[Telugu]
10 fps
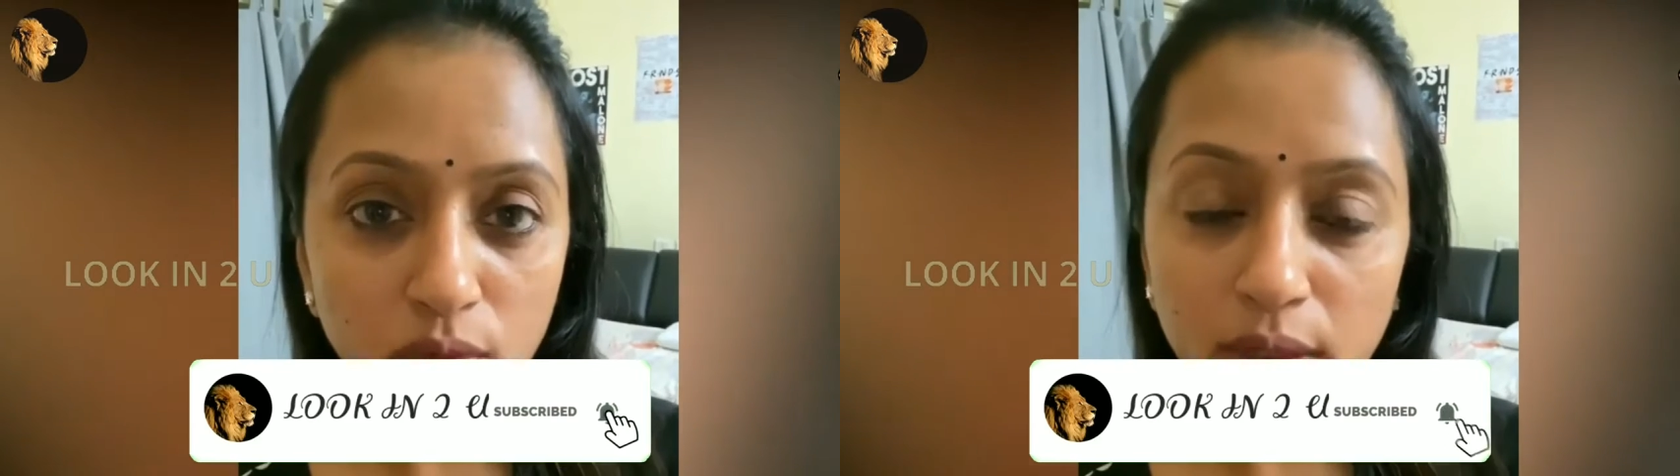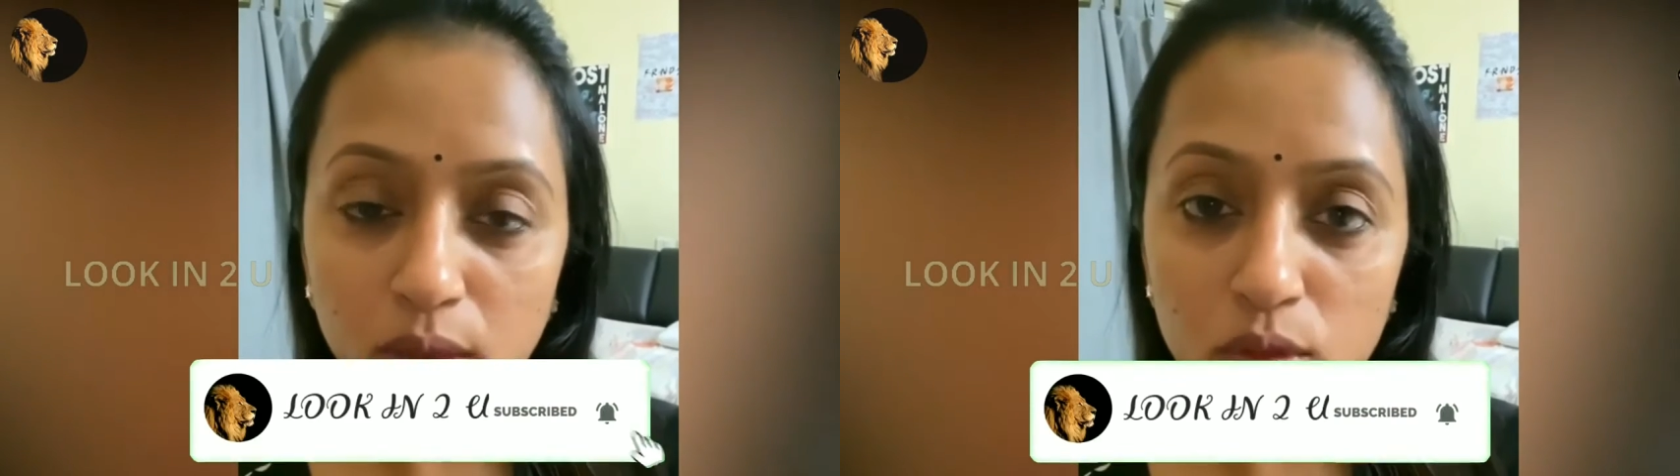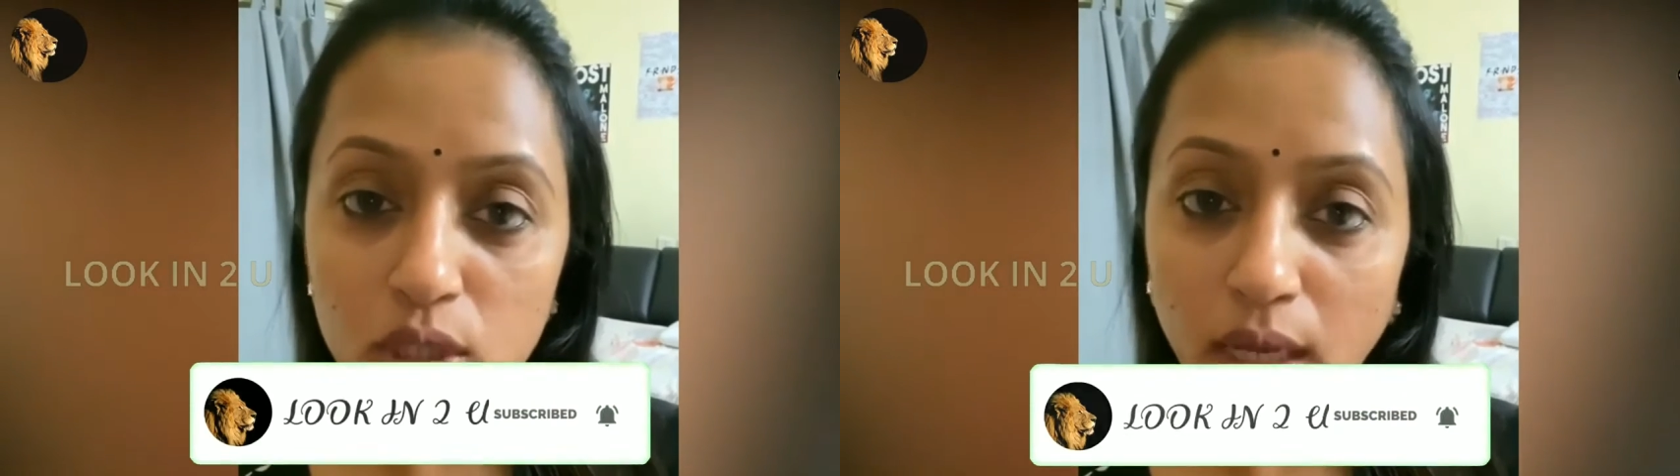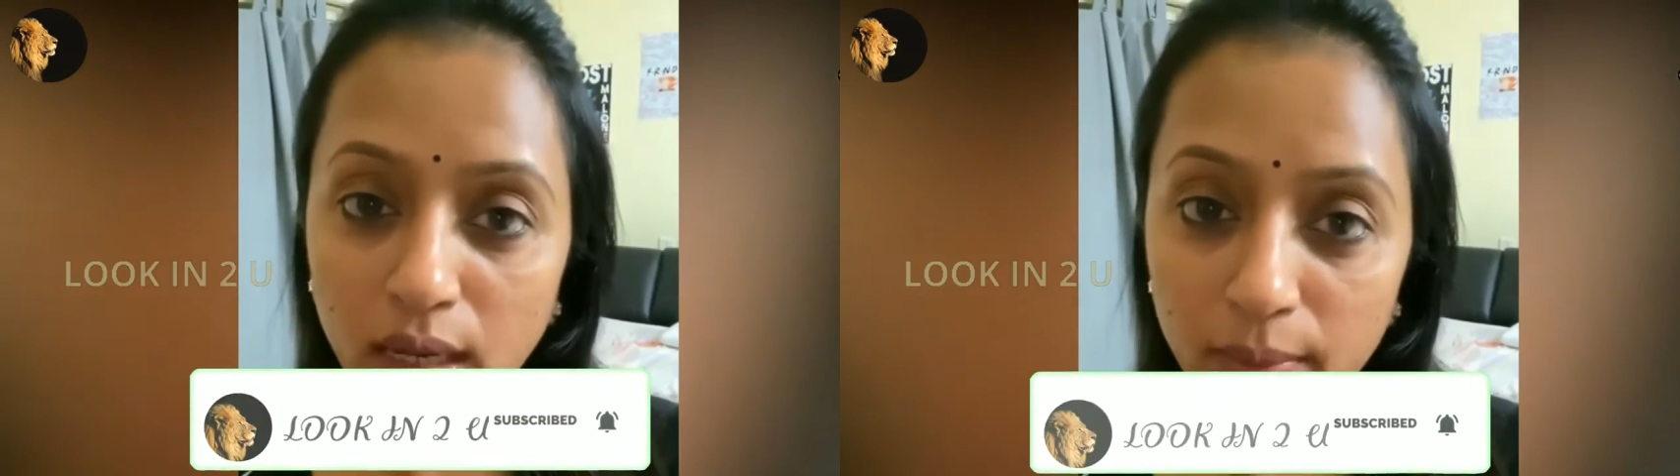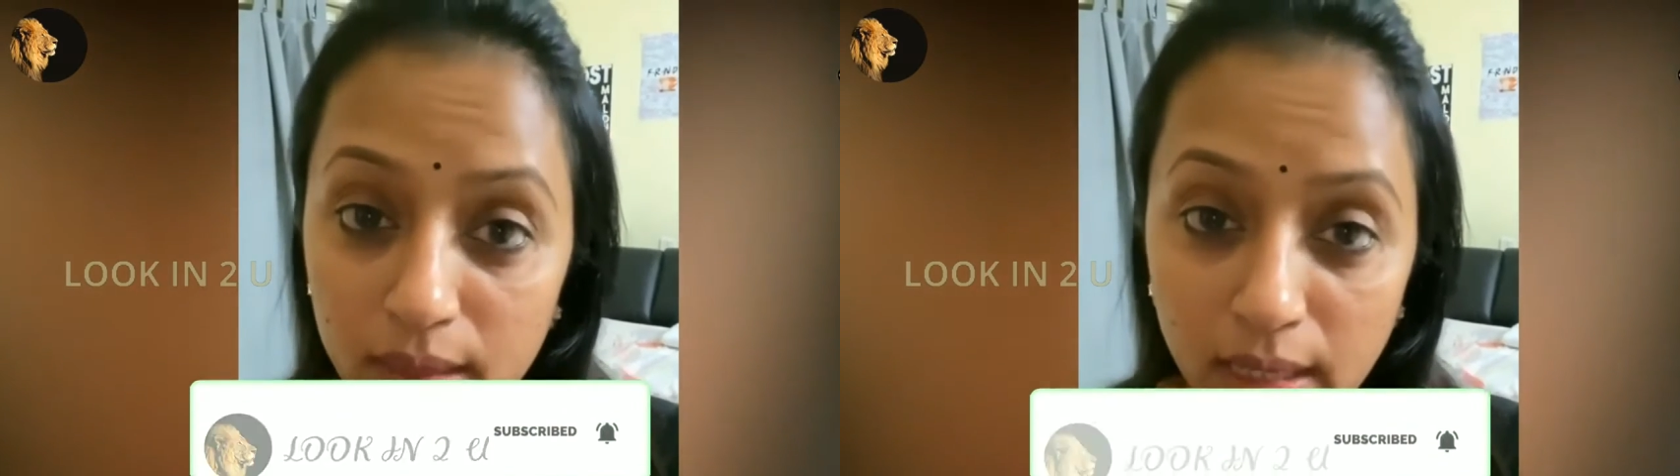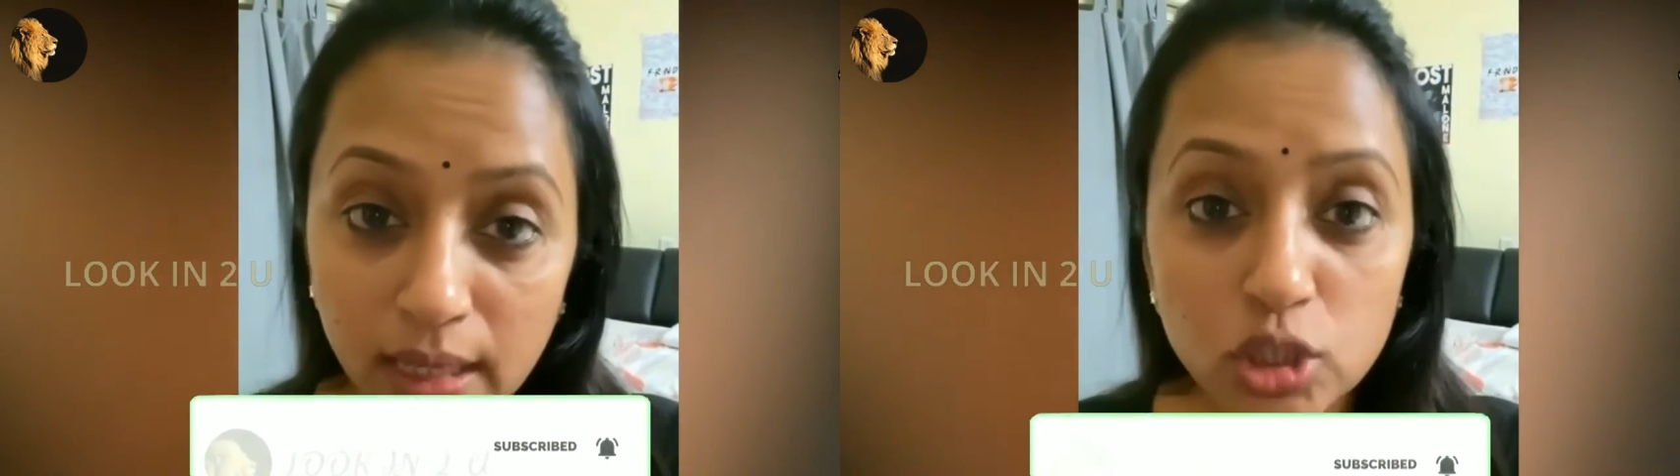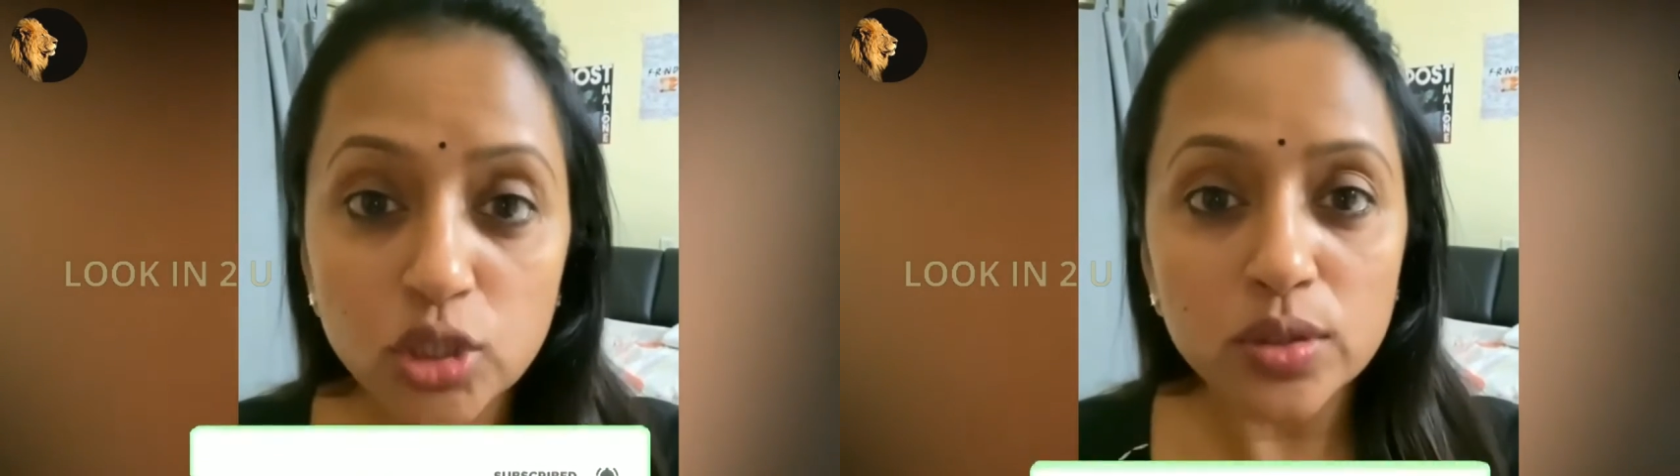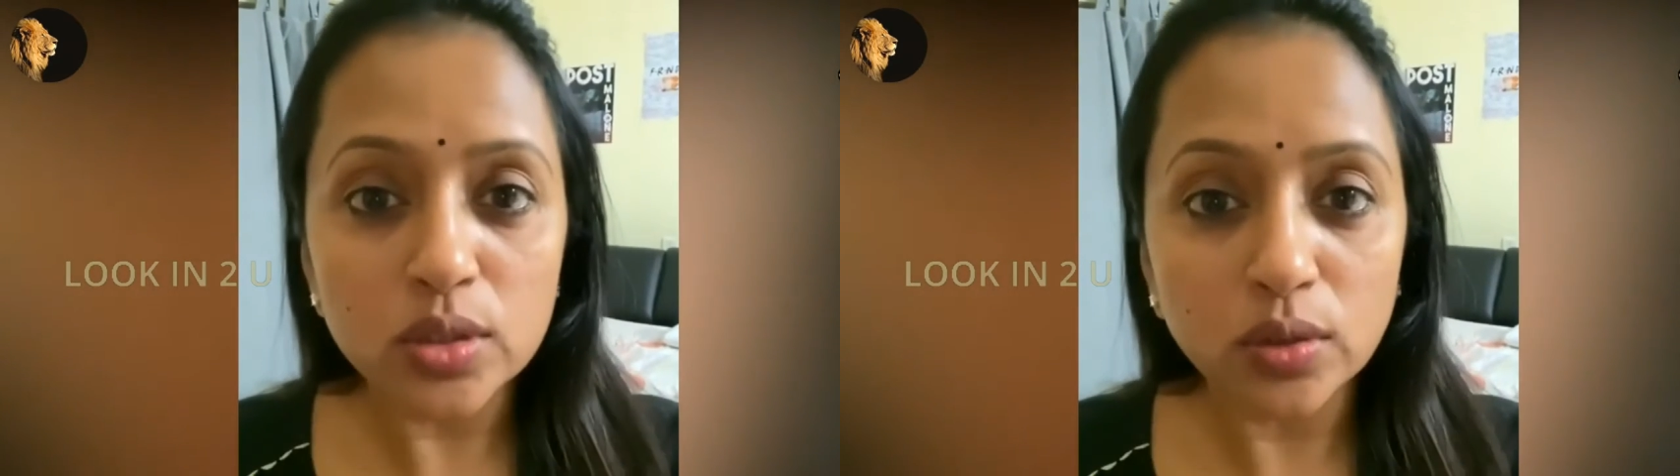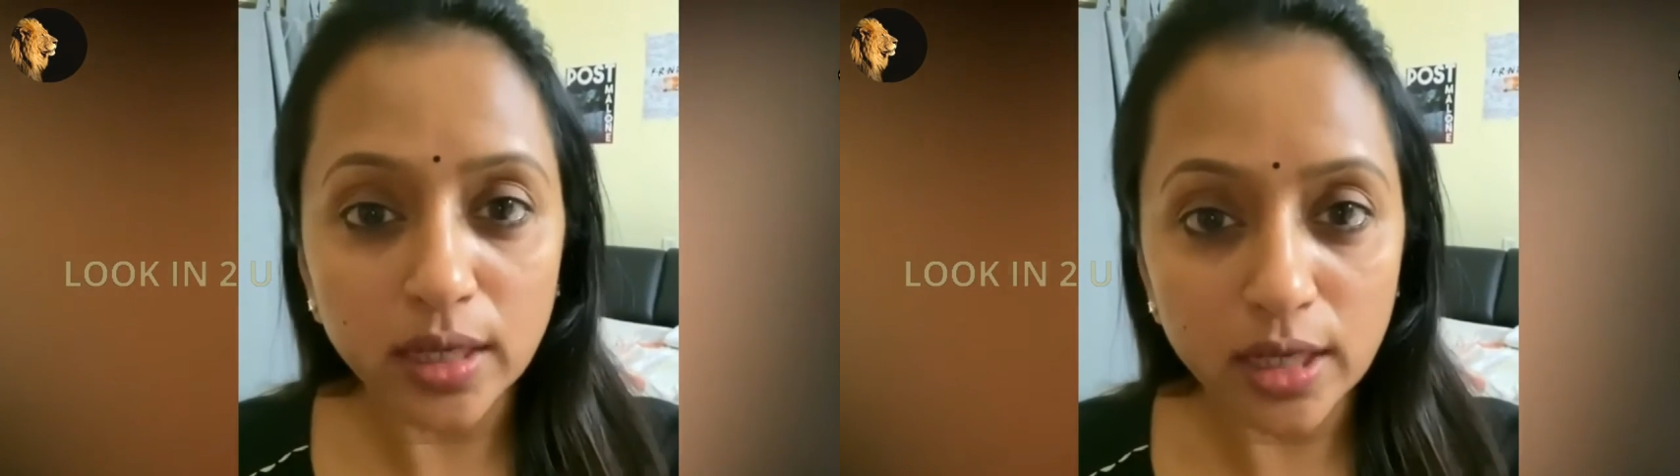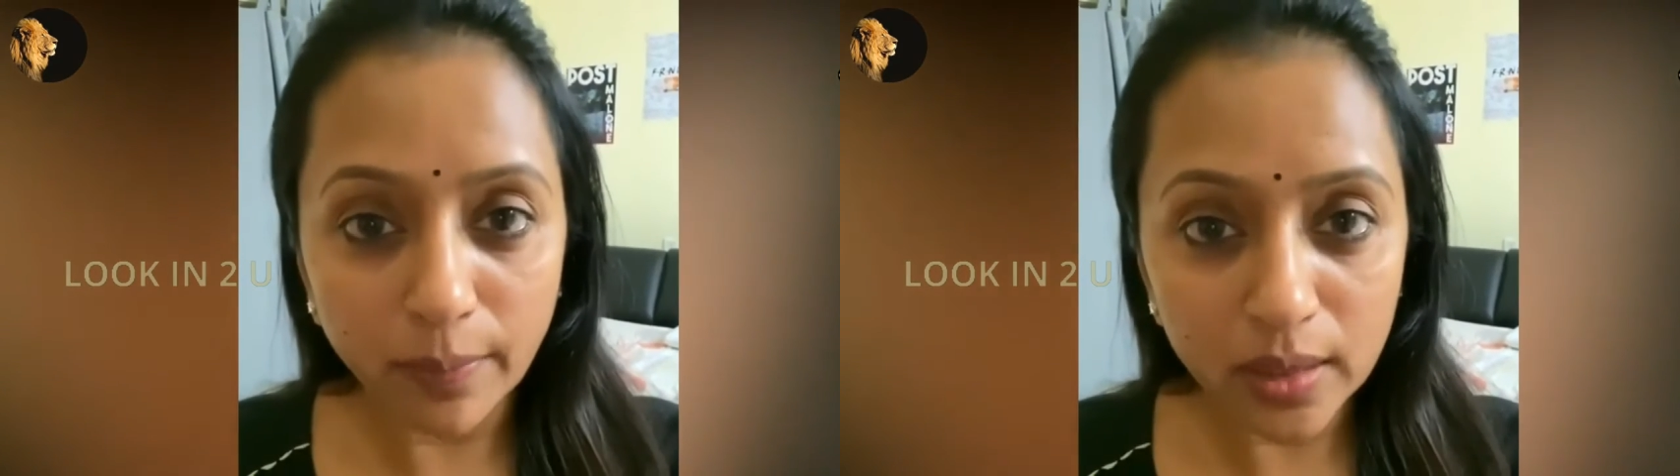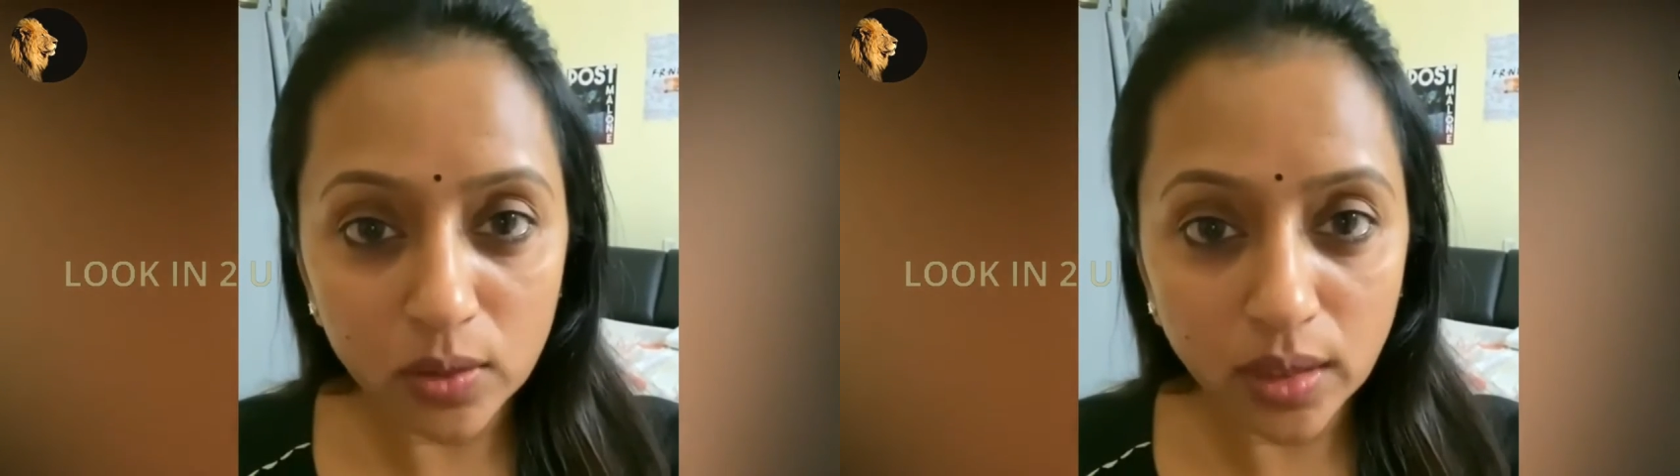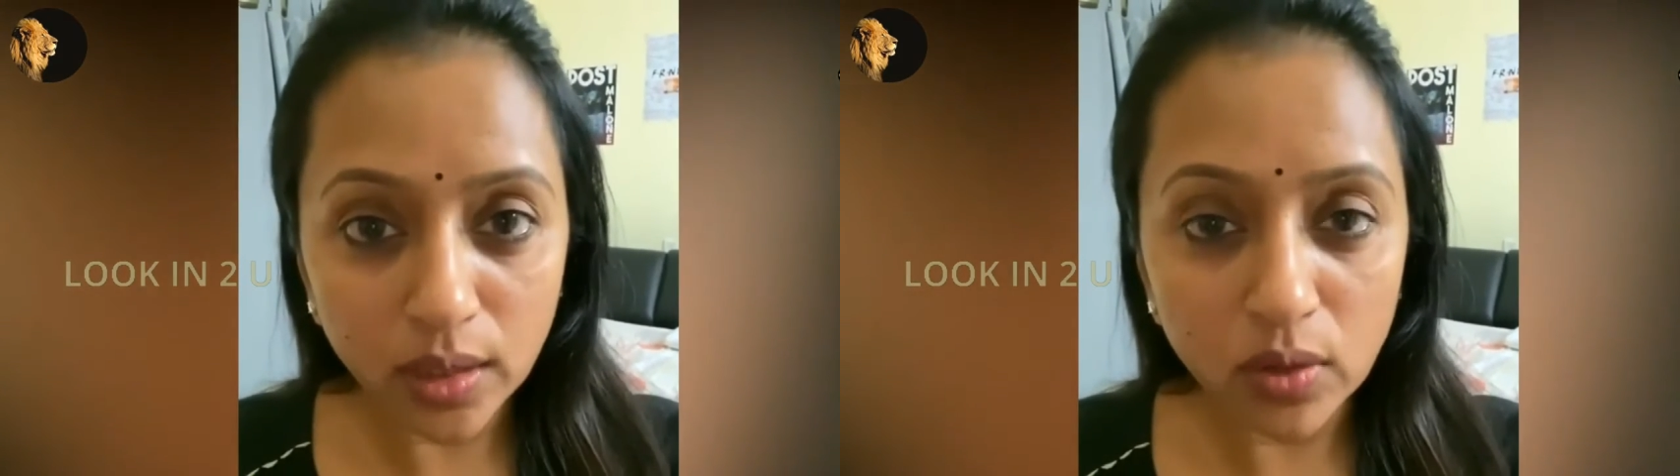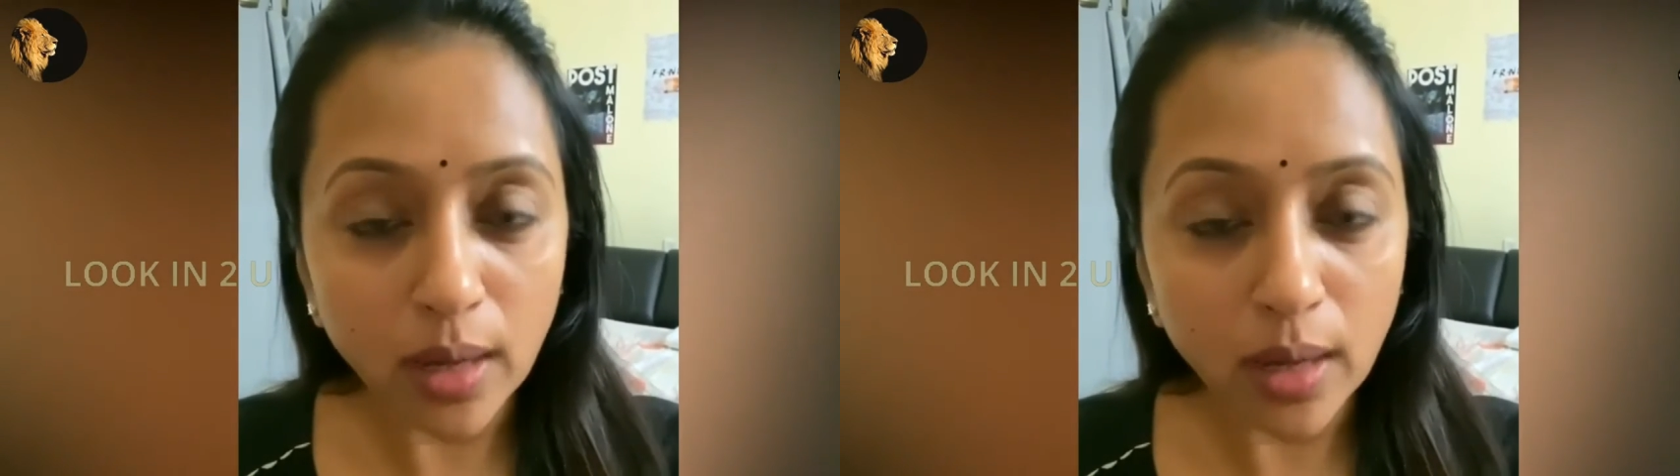వీళ్ళు చాలా మంది ఎన్జిఓస్ తో టైఅప్ అయి ఉన్నారు